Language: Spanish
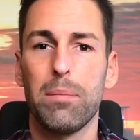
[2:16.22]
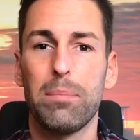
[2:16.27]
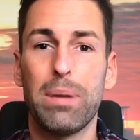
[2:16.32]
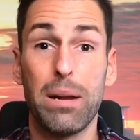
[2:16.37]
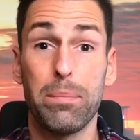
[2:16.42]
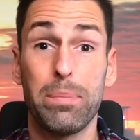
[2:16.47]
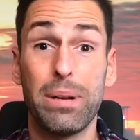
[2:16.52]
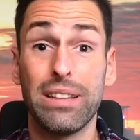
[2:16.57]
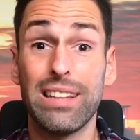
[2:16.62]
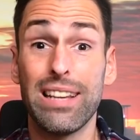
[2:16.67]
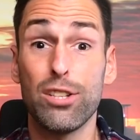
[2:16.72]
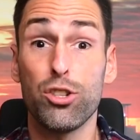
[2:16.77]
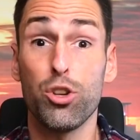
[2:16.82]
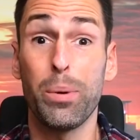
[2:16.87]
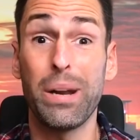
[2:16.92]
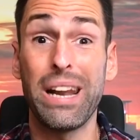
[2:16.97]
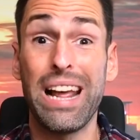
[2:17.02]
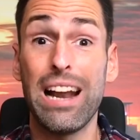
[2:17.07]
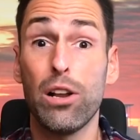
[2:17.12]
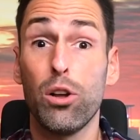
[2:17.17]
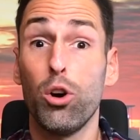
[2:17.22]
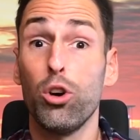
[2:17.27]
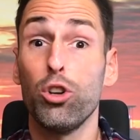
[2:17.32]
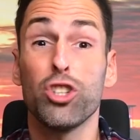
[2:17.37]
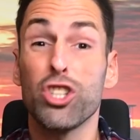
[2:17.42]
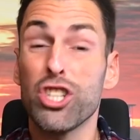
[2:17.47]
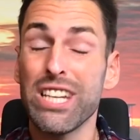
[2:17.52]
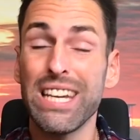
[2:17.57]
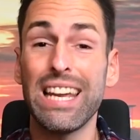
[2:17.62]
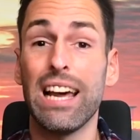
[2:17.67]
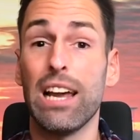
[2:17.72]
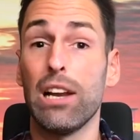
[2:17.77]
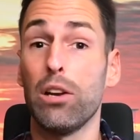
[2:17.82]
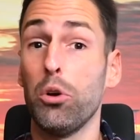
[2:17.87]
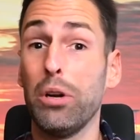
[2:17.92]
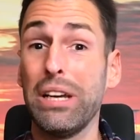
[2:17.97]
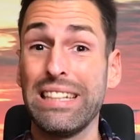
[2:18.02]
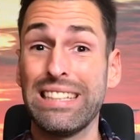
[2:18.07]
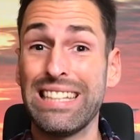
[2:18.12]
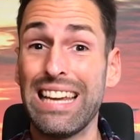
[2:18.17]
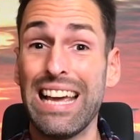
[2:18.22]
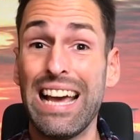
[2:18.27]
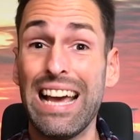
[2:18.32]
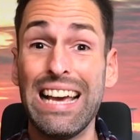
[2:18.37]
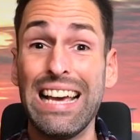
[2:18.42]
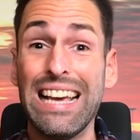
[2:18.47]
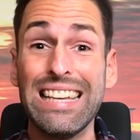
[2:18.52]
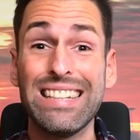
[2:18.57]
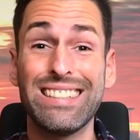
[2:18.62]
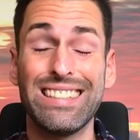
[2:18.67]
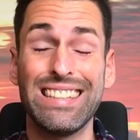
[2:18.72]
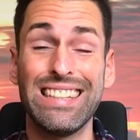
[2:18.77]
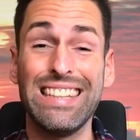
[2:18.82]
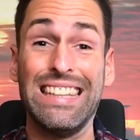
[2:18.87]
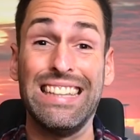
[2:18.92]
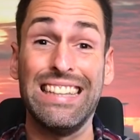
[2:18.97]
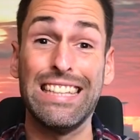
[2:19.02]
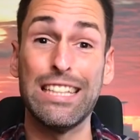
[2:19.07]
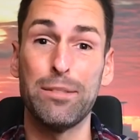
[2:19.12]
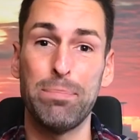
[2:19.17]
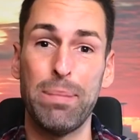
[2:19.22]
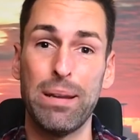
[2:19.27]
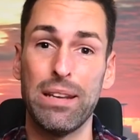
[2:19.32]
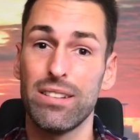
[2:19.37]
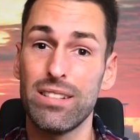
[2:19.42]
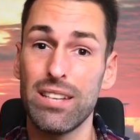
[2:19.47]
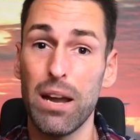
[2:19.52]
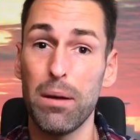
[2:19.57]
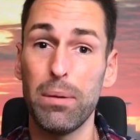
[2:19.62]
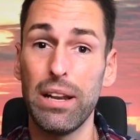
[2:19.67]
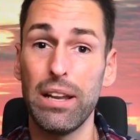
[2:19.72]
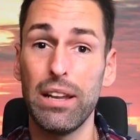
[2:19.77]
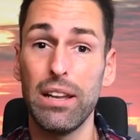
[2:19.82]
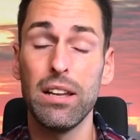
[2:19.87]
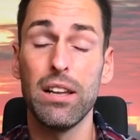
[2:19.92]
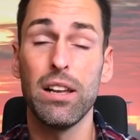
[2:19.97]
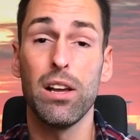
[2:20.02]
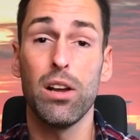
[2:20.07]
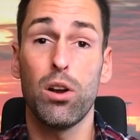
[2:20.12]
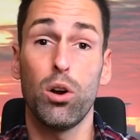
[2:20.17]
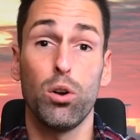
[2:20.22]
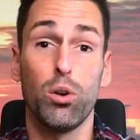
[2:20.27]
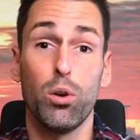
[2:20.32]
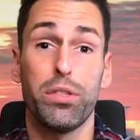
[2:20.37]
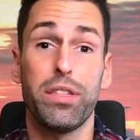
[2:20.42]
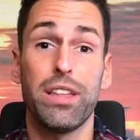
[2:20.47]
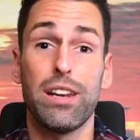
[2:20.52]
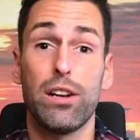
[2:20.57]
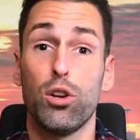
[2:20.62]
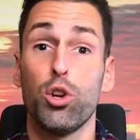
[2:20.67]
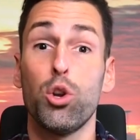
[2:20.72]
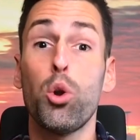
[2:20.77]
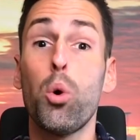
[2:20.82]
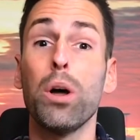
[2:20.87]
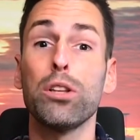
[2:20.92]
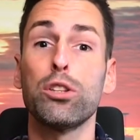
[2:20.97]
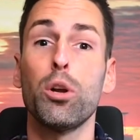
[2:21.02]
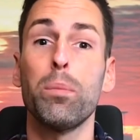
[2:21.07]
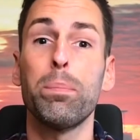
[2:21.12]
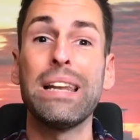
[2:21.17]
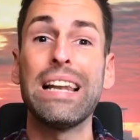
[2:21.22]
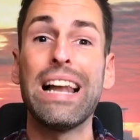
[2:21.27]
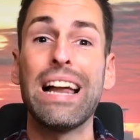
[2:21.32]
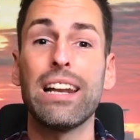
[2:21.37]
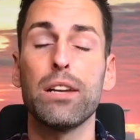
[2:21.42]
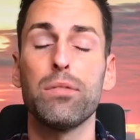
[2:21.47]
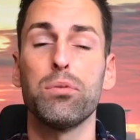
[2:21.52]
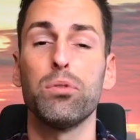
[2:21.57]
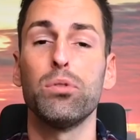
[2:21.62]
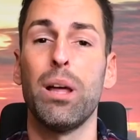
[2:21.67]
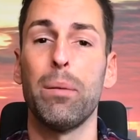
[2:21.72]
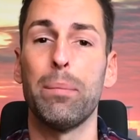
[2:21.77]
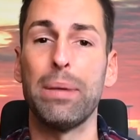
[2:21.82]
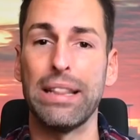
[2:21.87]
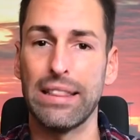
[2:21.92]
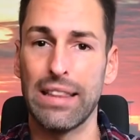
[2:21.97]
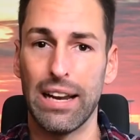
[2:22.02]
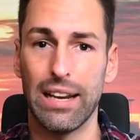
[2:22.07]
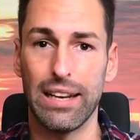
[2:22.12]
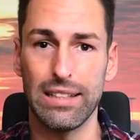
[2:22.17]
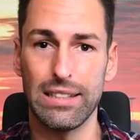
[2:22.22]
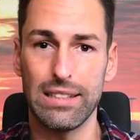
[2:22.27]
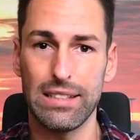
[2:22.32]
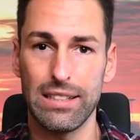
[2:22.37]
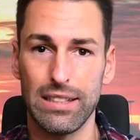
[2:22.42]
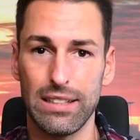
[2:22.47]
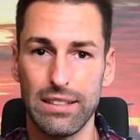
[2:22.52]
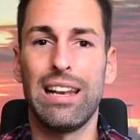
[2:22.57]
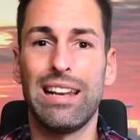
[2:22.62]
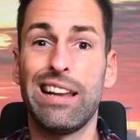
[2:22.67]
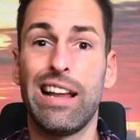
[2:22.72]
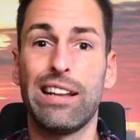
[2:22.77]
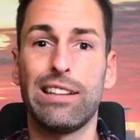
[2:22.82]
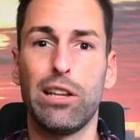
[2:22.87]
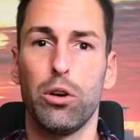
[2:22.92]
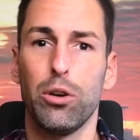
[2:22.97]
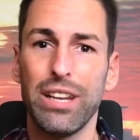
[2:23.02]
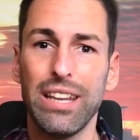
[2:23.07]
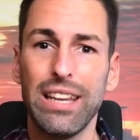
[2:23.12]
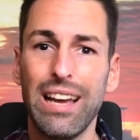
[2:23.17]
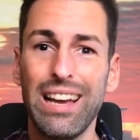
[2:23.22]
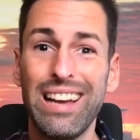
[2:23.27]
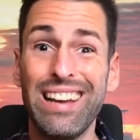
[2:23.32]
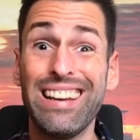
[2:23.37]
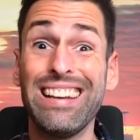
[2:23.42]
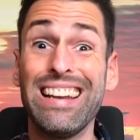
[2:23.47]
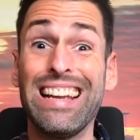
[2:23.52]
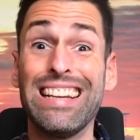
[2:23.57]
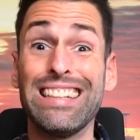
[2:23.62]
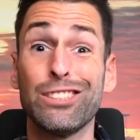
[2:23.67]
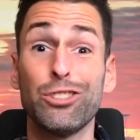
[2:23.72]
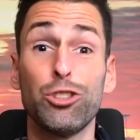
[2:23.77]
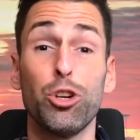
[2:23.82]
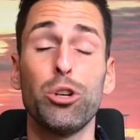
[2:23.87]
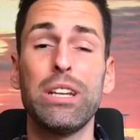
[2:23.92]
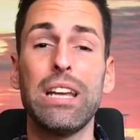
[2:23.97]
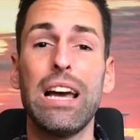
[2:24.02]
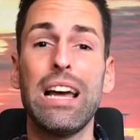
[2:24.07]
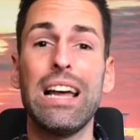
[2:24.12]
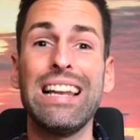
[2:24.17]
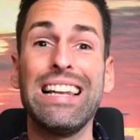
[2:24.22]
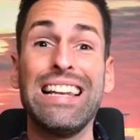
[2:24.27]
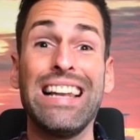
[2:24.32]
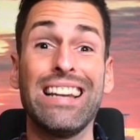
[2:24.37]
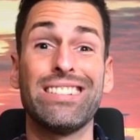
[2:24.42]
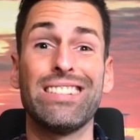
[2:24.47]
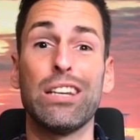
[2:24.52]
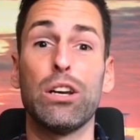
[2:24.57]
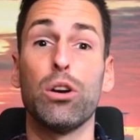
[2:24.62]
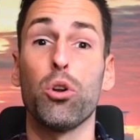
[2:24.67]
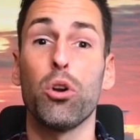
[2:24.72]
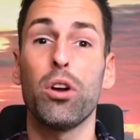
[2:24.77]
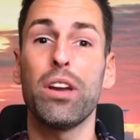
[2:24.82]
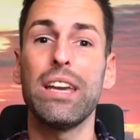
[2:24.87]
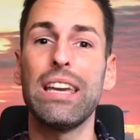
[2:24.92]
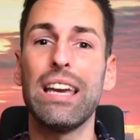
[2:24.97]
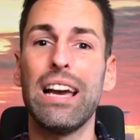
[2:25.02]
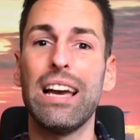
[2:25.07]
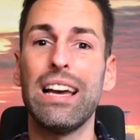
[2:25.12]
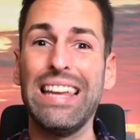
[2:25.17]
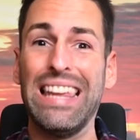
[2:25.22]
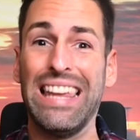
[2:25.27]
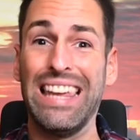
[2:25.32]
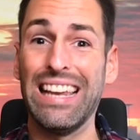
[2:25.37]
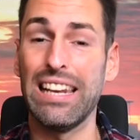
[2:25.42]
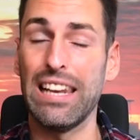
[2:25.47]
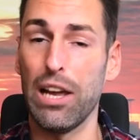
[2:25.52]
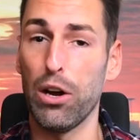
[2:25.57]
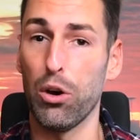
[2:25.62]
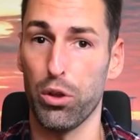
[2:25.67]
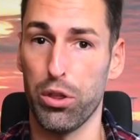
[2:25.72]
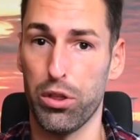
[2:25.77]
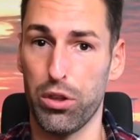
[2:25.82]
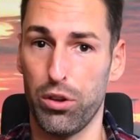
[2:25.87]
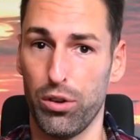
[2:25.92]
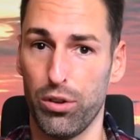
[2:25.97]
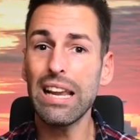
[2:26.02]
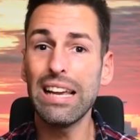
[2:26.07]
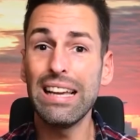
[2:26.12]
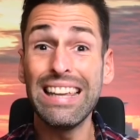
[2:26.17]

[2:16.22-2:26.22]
Para aprender sobre algo, sea lo que sea, es indispensable conocer los cuatro pilares fundamentales. La teoría, la historia, la psicología y el negocio.